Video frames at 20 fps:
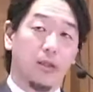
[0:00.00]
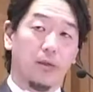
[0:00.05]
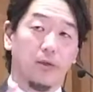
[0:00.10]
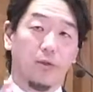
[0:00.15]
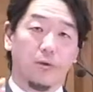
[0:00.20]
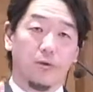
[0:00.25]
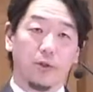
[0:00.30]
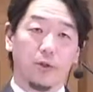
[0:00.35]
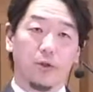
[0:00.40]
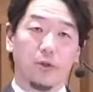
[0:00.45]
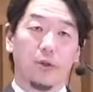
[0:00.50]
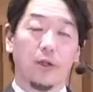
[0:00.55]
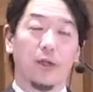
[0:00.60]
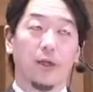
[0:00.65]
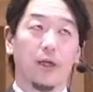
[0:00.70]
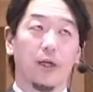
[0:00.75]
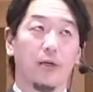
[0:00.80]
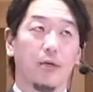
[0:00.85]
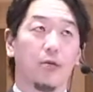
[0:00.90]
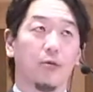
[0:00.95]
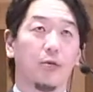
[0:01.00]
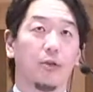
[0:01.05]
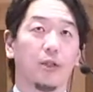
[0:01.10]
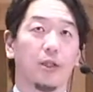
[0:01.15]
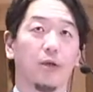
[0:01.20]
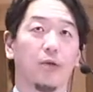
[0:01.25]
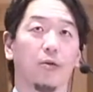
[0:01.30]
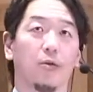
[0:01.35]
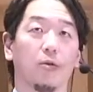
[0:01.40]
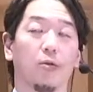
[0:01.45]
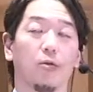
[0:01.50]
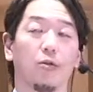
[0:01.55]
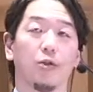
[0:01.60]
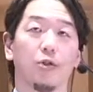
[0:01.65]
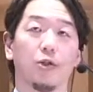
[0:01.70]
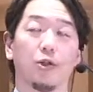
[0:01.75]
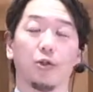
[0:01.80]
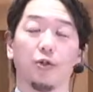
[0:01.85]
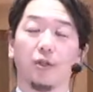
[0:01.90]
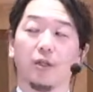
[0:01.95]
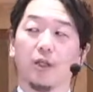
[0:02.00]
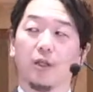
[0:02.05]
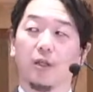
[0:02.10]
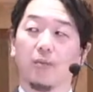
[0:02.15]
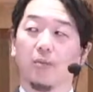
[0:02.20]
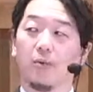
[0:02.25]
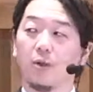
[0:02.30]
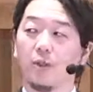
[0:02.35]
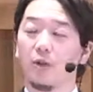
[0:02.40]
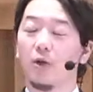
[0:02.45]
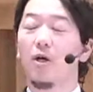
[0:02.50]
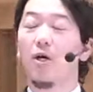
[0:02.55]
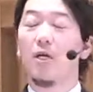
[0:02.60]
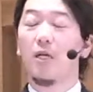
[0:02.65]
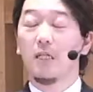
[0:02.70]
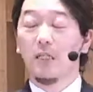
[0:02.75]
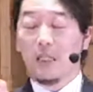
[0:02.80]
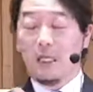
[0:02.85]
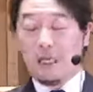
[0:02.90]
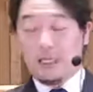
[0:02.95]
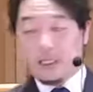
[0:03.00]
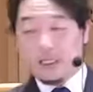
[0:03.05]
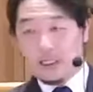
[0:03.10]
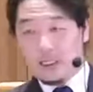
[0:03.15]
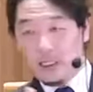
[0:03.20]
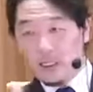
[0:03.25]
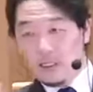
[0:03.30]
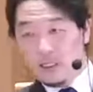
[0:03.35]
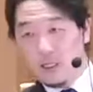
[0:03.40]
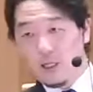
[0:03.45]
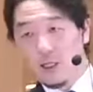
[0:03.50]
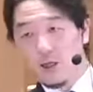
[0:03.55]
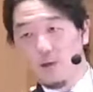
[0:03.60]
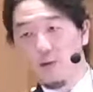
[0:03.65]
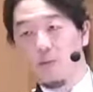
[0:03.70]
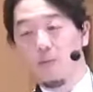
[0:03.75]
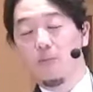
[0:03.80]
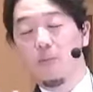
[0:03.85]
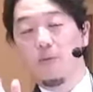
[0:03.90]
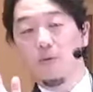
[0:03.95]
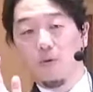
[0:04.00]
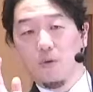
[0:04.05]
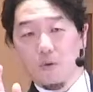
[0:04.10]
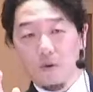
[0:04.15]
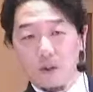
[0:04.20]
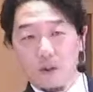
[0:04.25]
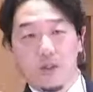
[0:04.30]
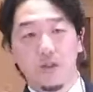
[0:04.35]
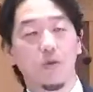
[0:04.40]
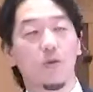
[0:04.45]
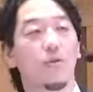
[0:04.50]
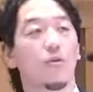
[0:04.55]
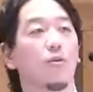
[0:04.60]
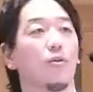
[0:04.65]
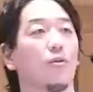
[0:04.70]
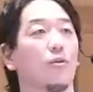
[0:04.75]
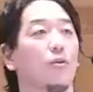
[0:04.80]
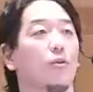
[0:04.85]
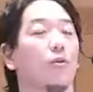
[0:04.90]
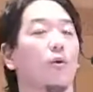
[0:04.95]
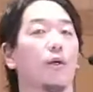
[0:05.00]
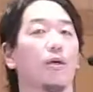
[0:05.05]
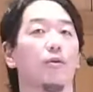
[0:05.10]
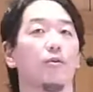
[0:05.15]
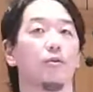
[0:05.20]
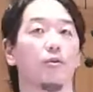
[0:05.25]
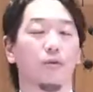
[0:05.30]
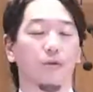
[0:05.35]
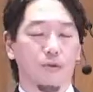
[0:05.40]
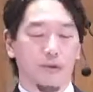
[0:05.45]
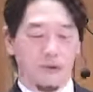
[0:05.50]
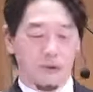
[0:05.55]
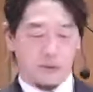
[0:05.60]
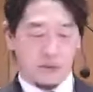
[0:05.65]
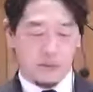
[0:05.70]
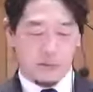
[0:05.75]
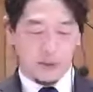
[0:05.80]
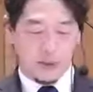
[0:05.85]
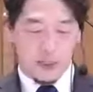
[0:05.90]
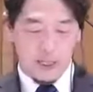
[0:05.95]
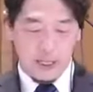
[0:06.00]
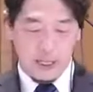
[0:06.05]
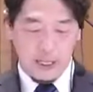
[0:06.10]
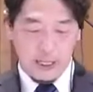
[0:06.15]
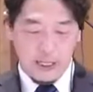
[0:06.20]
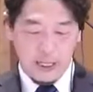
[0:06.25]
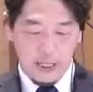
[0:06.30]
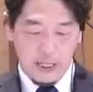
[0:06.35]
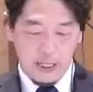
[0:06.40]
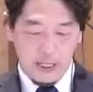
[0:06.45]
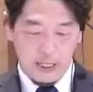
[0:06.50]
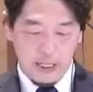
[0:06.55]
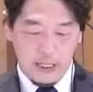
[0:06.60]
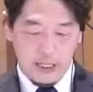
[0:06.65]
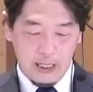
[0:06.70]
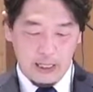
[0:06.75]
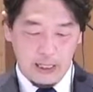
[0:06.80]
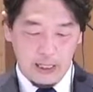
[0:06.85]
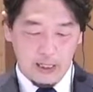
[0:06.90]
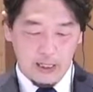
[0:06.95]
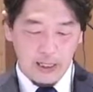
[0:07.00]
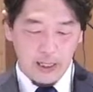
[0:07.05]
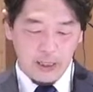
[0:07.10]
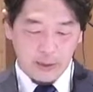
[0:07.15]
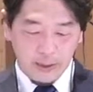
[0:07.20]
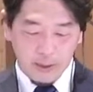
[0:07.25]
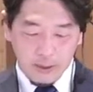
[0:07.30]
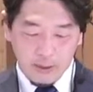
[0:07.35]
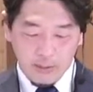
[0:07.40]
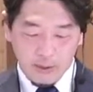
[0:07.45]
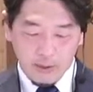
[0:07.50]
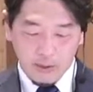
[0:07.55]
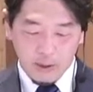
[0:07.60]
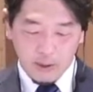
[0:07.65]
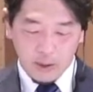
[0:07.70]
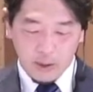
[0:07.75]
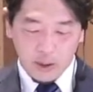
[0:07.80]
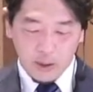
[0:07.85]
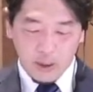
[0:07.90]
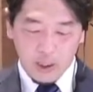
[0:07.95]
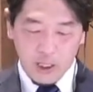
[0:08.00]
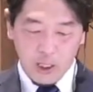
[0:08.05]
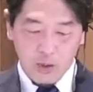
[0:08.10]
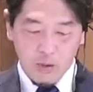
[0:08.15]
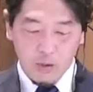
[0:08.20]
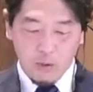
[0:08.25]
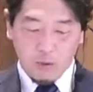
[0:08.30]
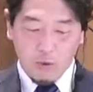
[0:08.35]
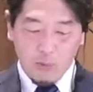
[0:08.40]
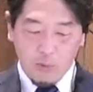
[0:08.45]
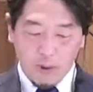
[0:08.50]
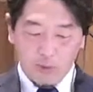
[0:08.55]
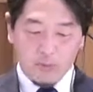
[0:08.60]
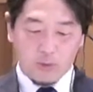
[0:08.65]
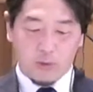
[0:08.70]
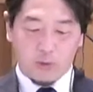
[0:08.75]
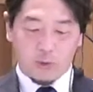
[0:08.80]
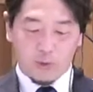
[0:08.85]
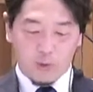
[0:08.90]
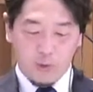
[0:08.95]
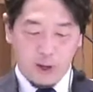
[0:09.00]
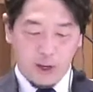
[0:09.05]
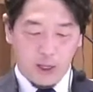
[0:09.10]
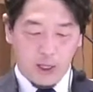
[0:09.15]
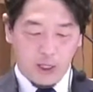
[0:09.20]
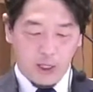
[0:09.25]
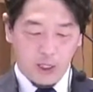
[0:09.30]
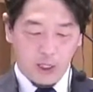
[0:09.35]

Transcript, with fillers: 6章で警告したことを10章になってもう一度さっき言ったけどもう一度そのことは言うよという意味で、えイエス様の犠牲を拒む者は